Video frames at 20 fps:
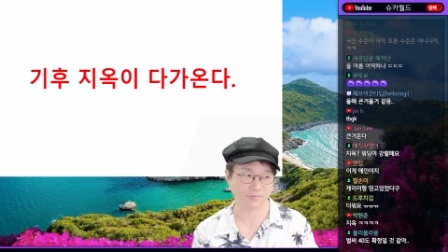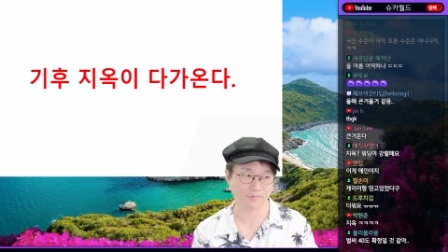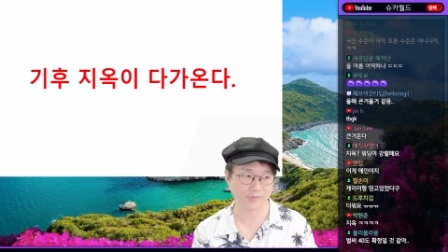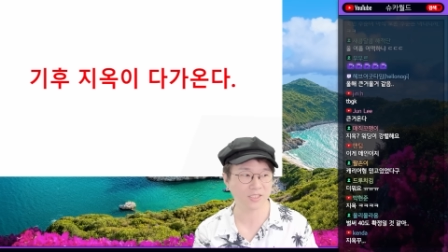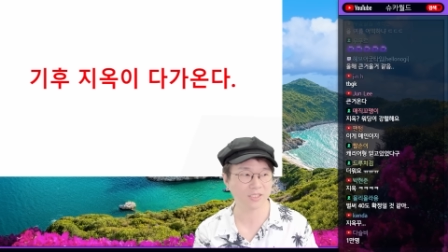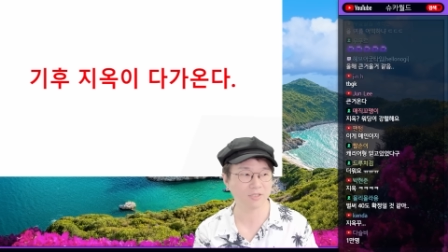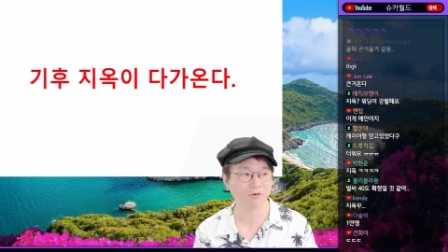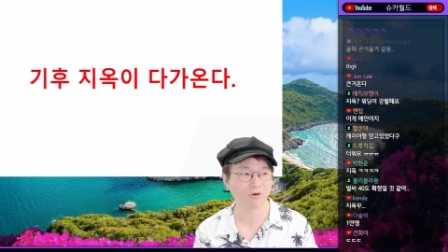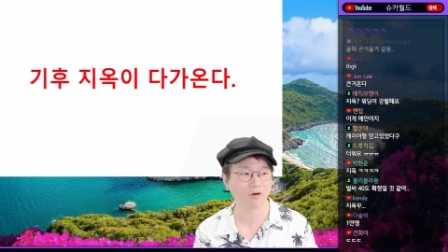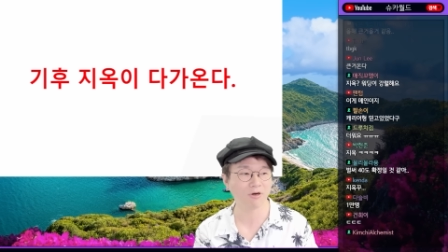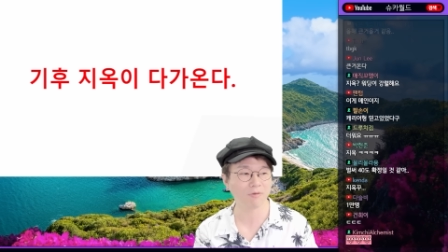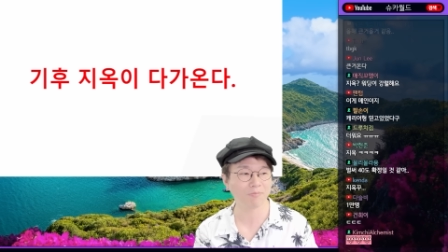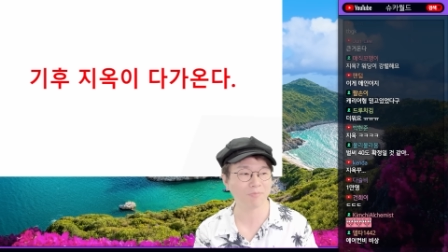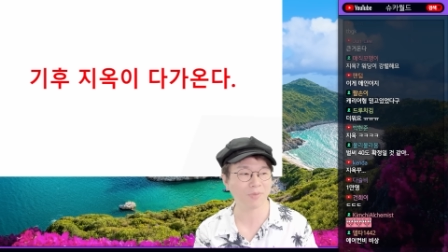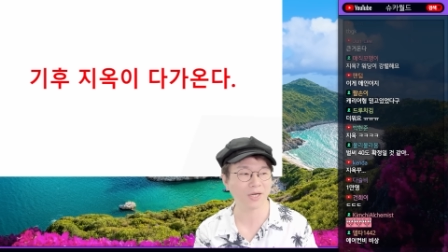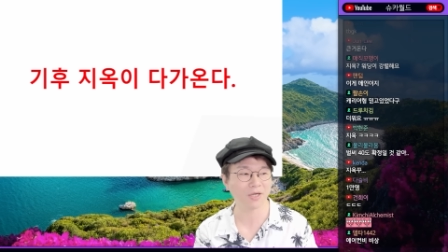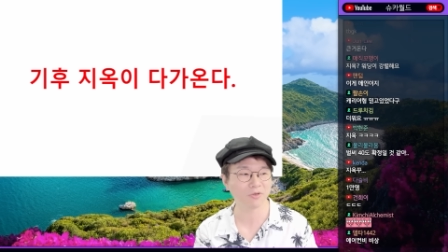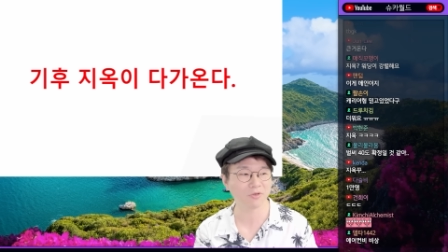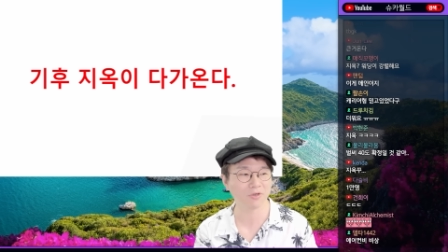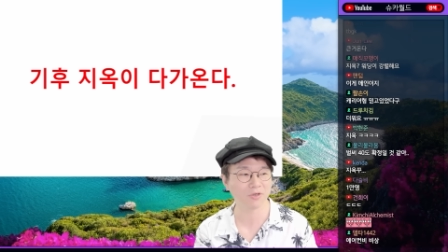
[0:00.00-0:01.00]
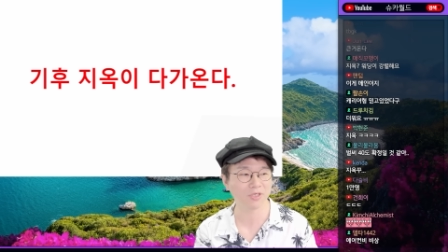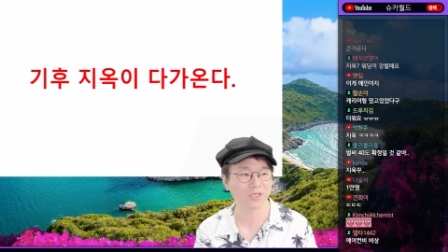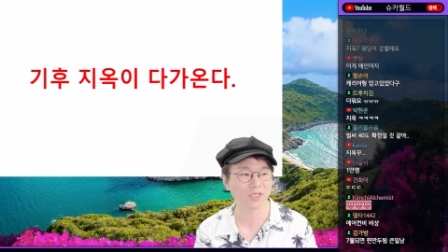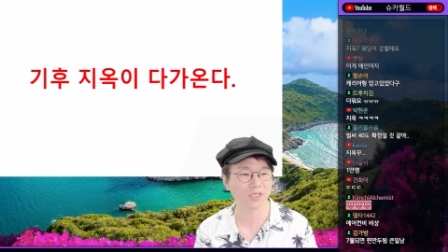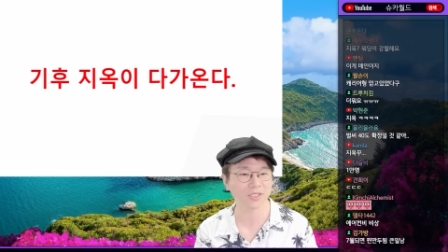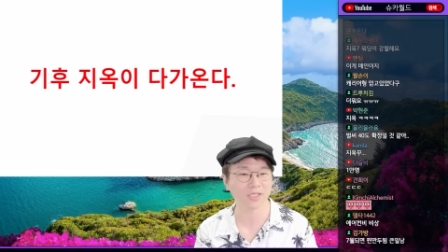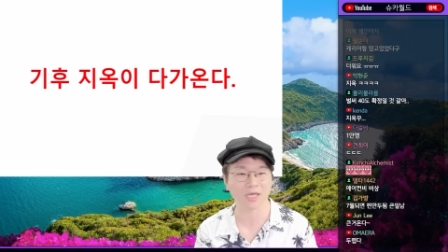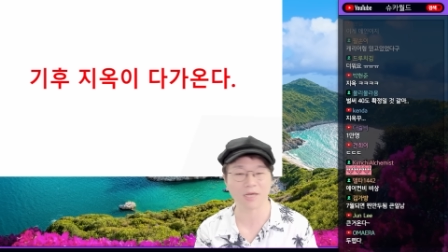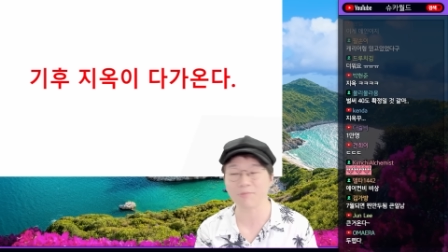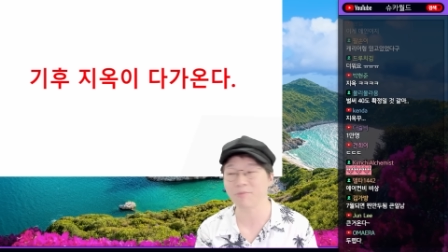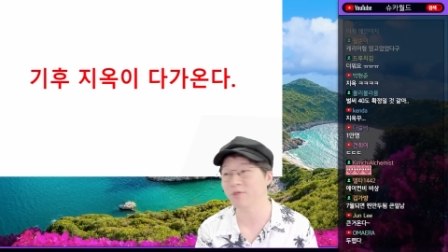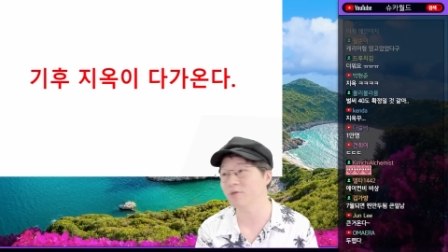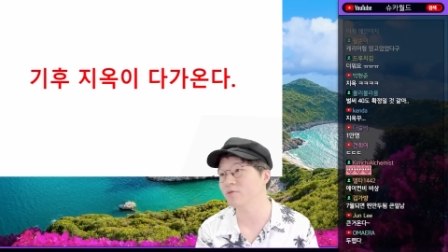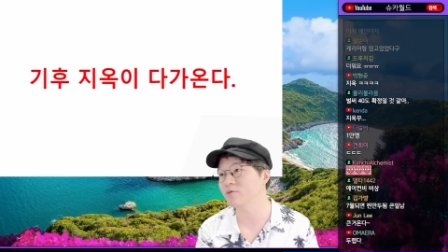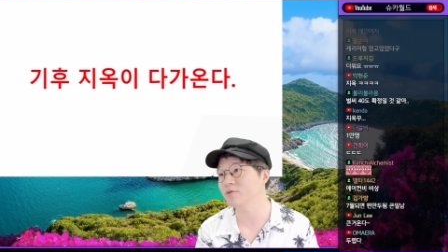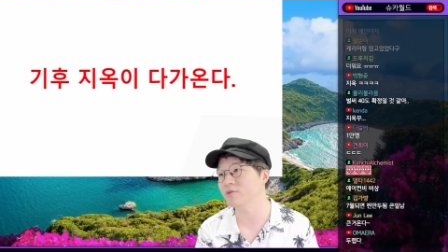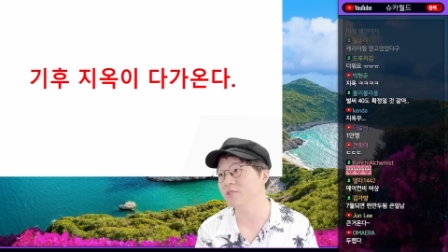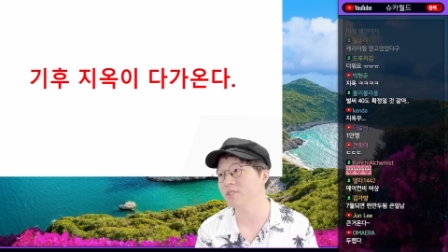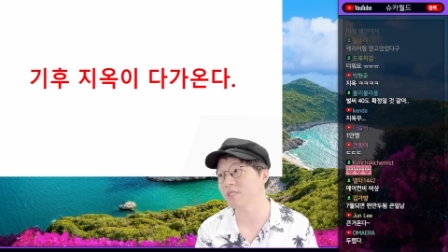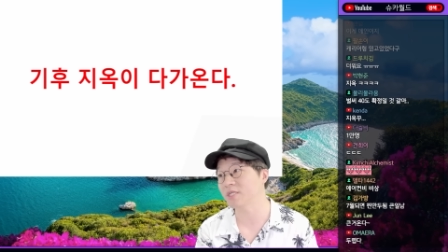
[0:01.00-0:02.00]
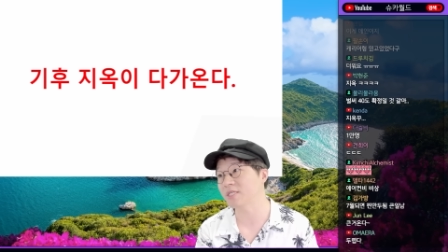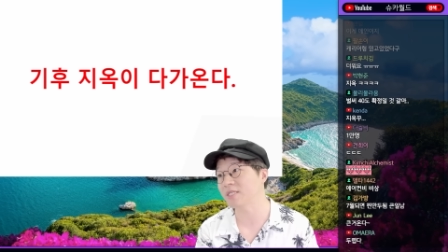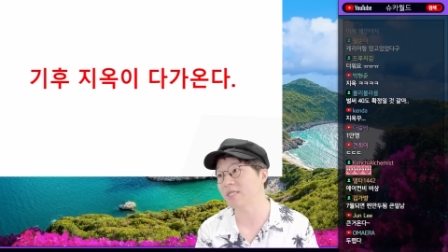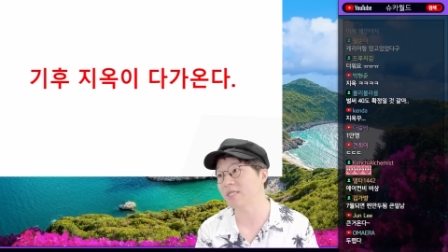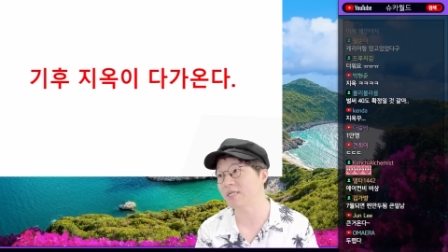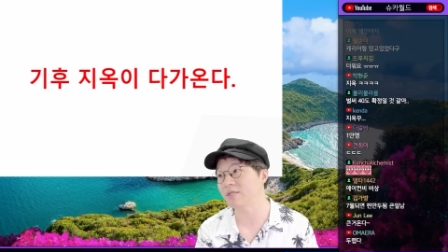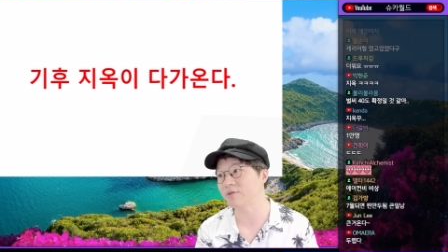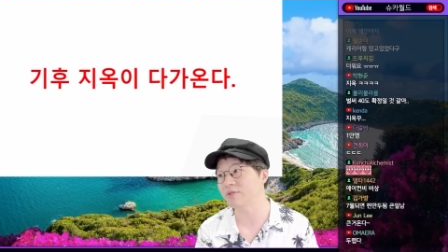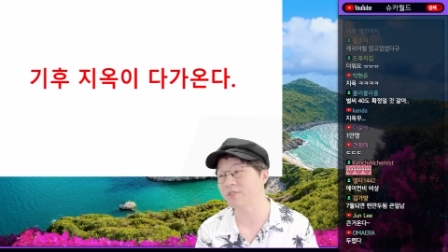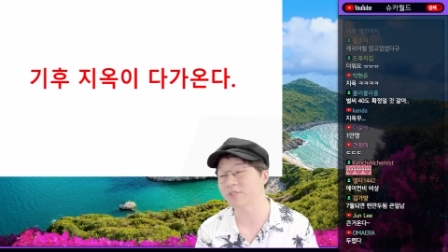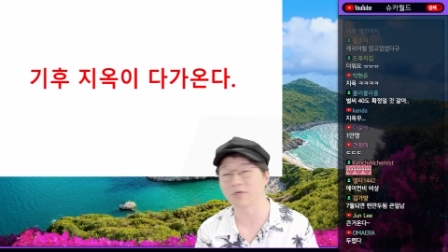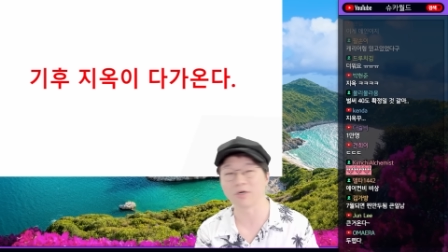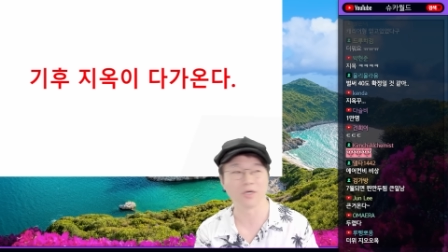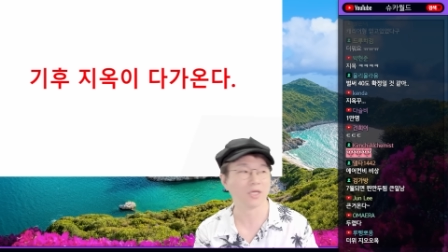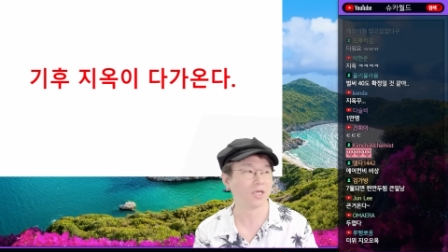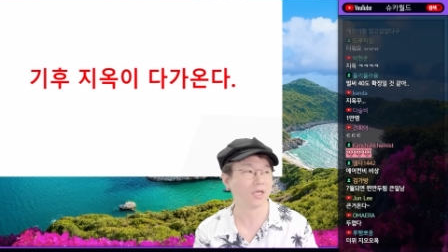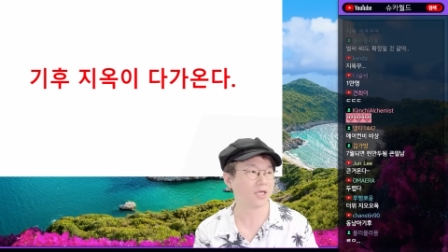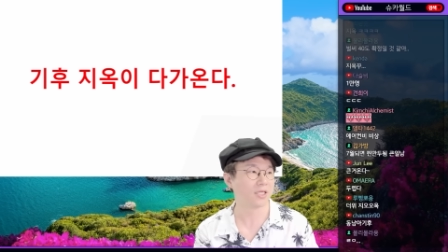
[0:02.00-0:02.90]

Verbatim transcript: 7월, 8월이 대한민국은 이제 기다리고 있죠.